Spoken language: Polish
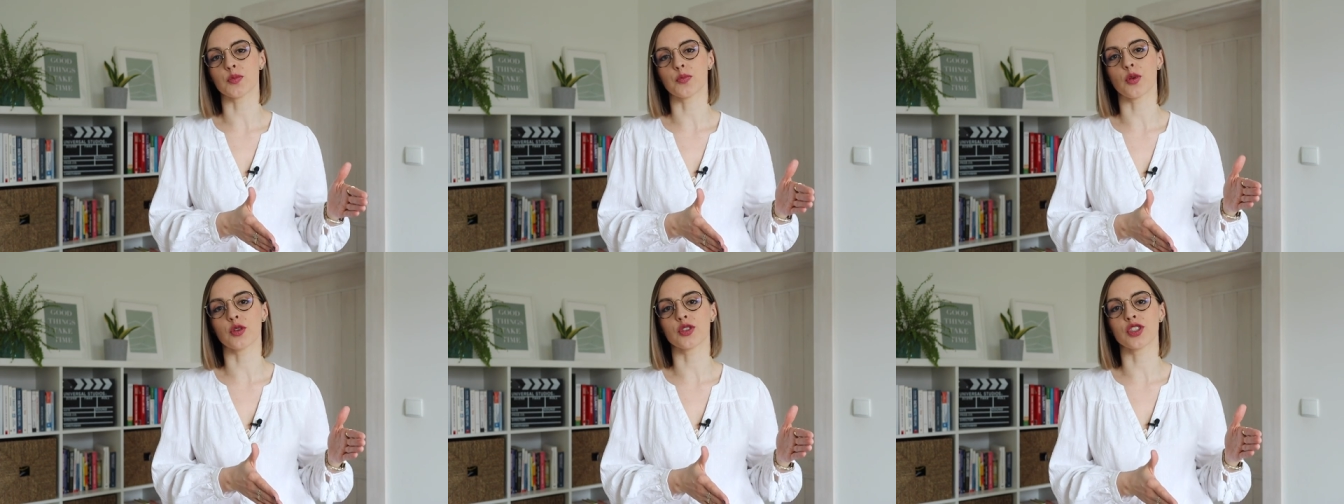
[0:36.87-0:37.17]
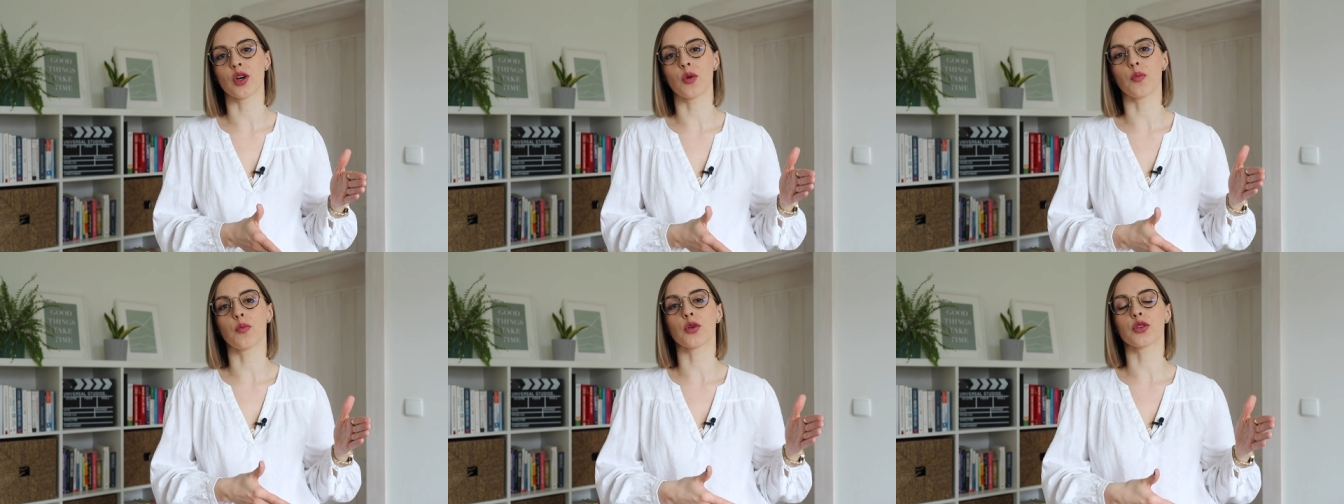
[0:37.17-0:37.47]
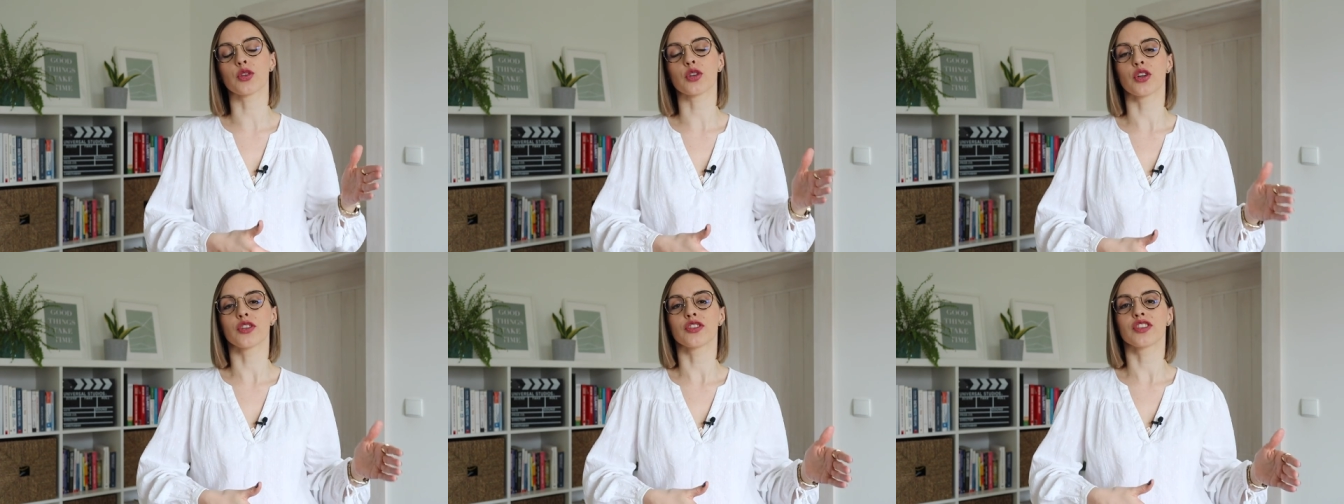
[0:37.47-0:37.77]
podział
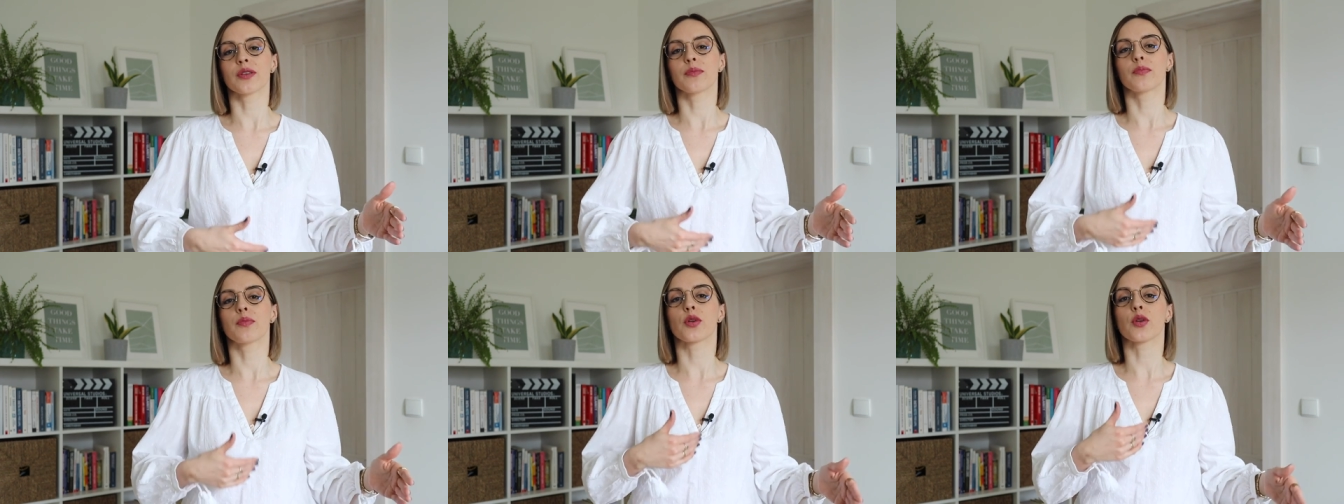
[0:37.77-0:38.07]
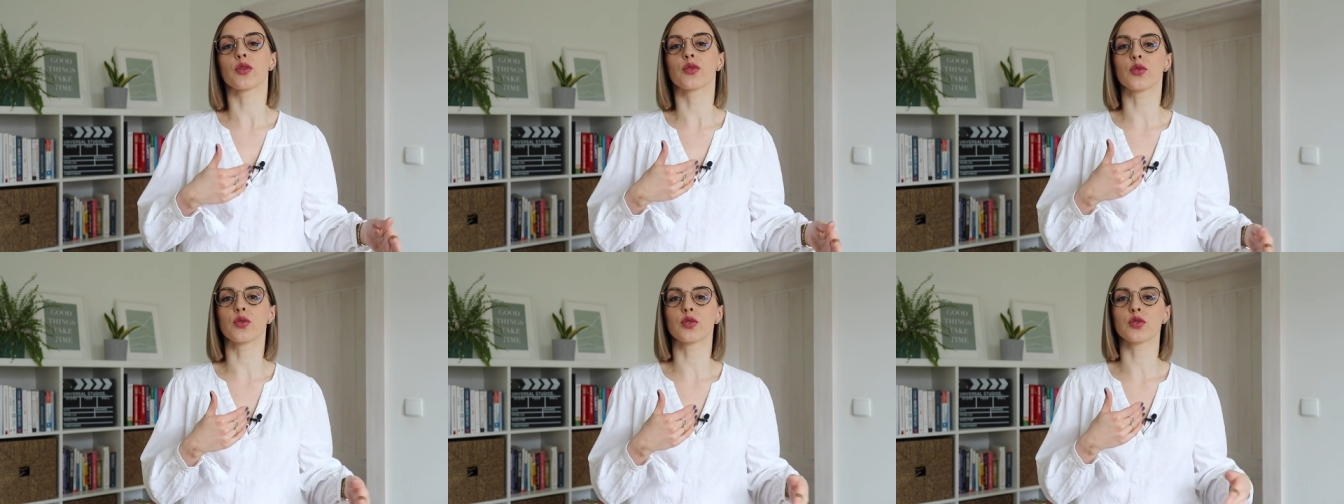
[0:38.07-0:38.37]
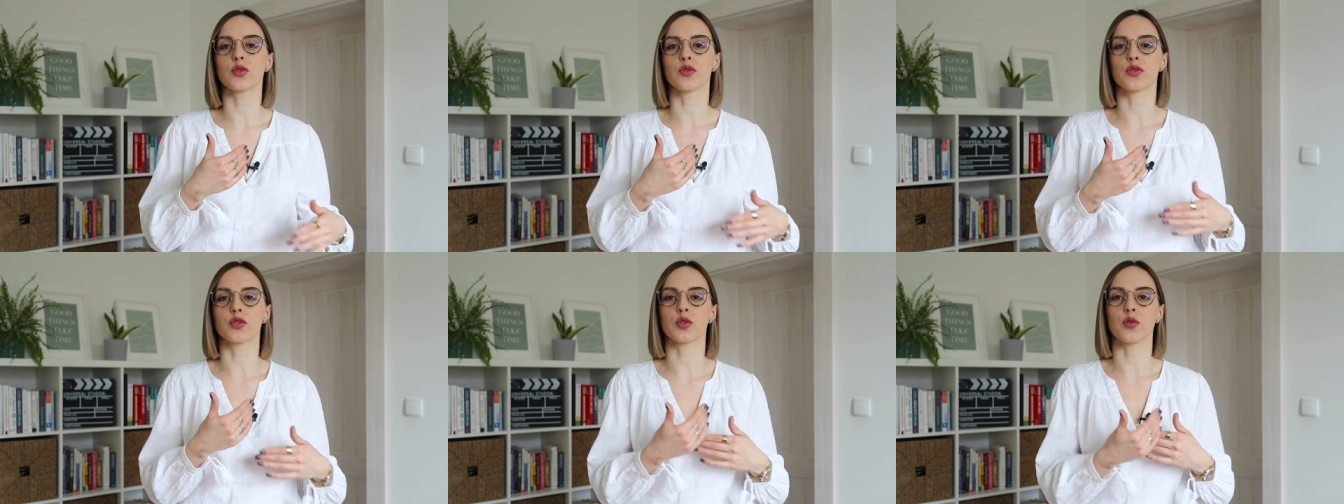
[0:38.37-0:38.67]
pod kątem
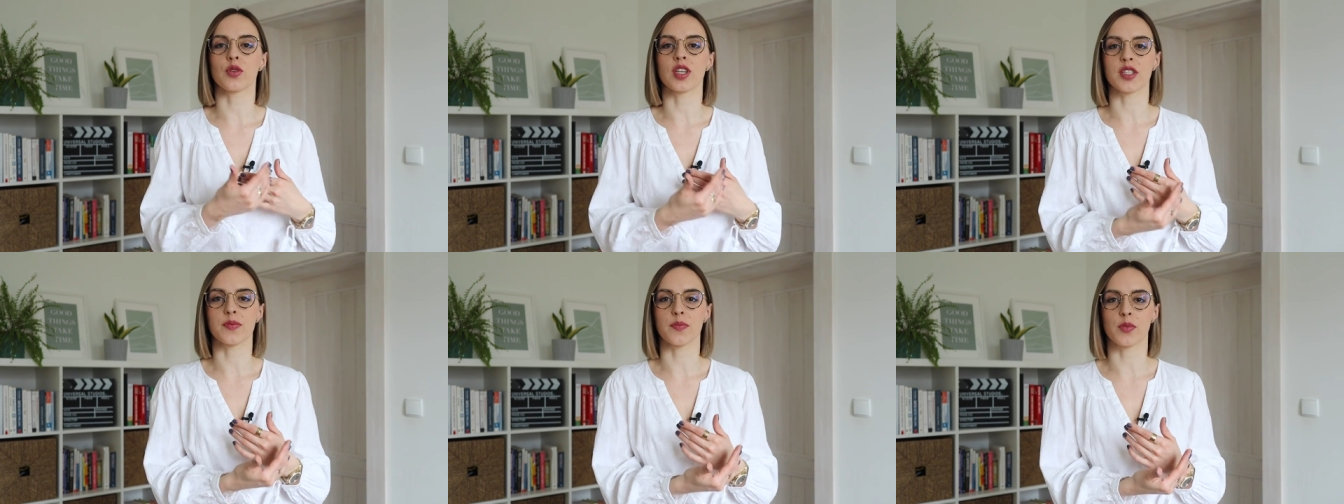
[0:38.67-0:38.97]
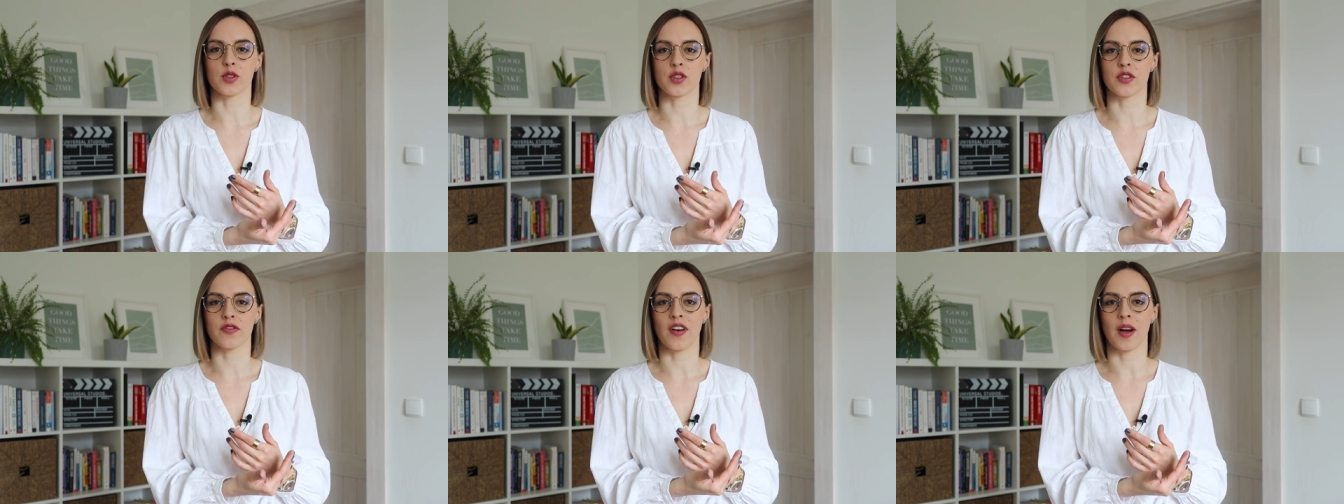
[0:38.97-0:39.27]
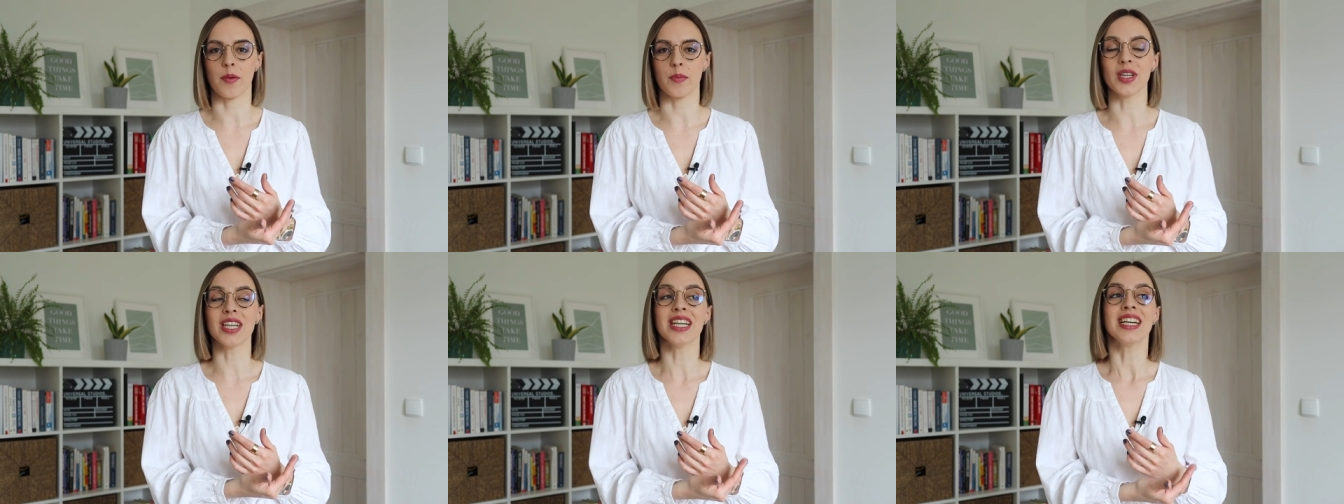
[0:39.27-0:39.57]
produktów, które
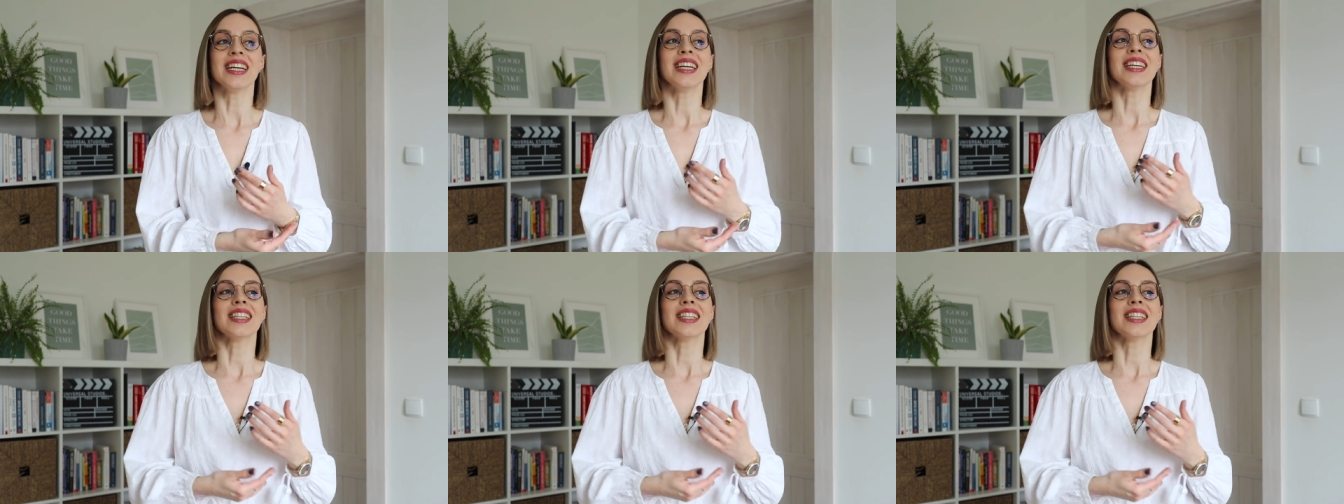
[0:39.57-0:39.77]
spożywamy.